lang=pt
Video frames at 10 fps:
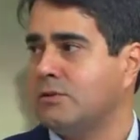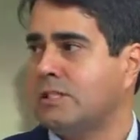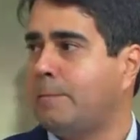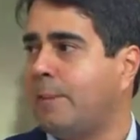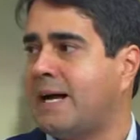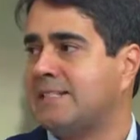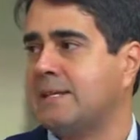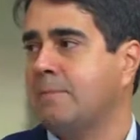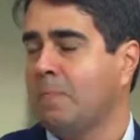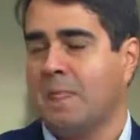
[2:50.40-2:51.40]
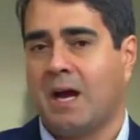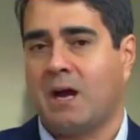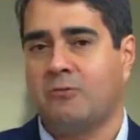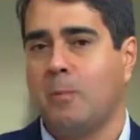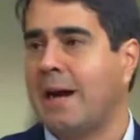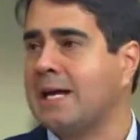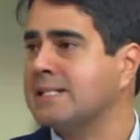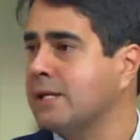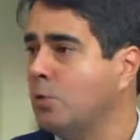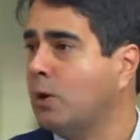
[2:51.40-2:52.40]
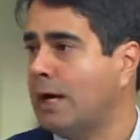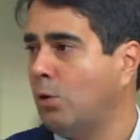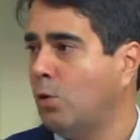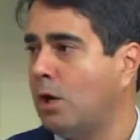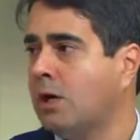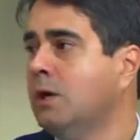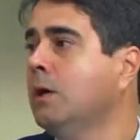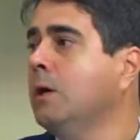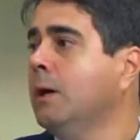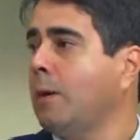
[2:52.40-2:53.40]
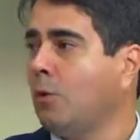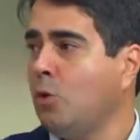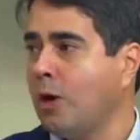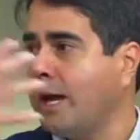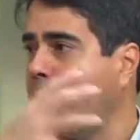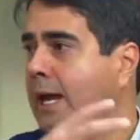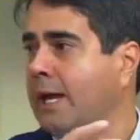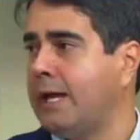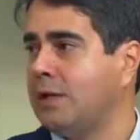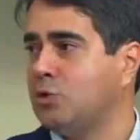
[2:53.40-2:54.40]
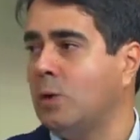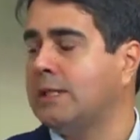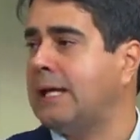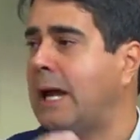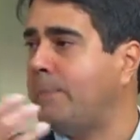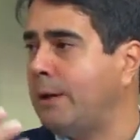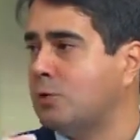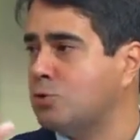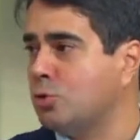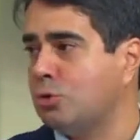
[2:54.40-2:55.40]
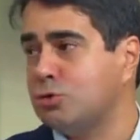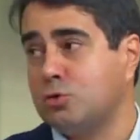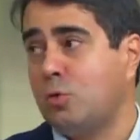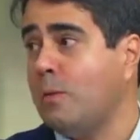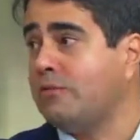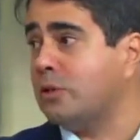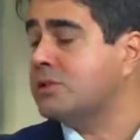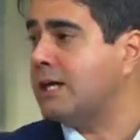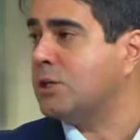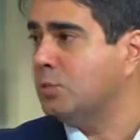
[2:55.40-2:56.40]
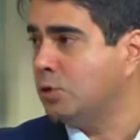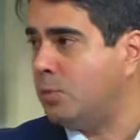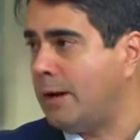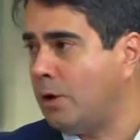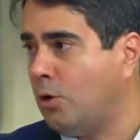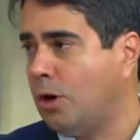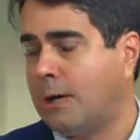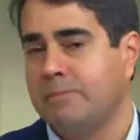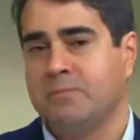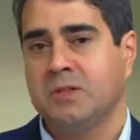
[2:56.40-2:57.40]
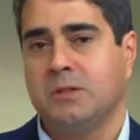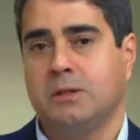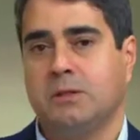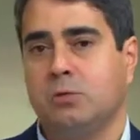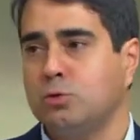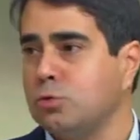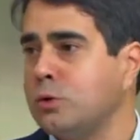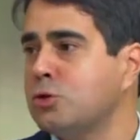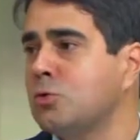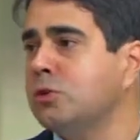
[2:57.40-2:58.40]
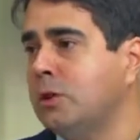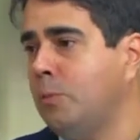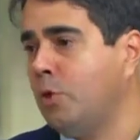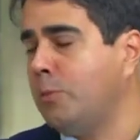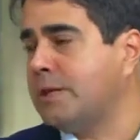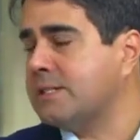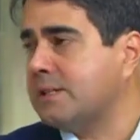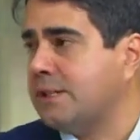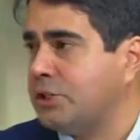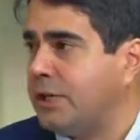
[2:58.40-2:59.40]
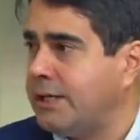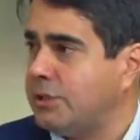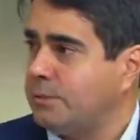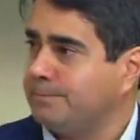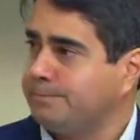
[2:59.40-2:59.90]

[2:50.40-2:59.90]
você passa a fumaça e o calor é, de um andar para os outros com uma velocidade muito maior. Então, tudo isso contribuiu para essa tragédia.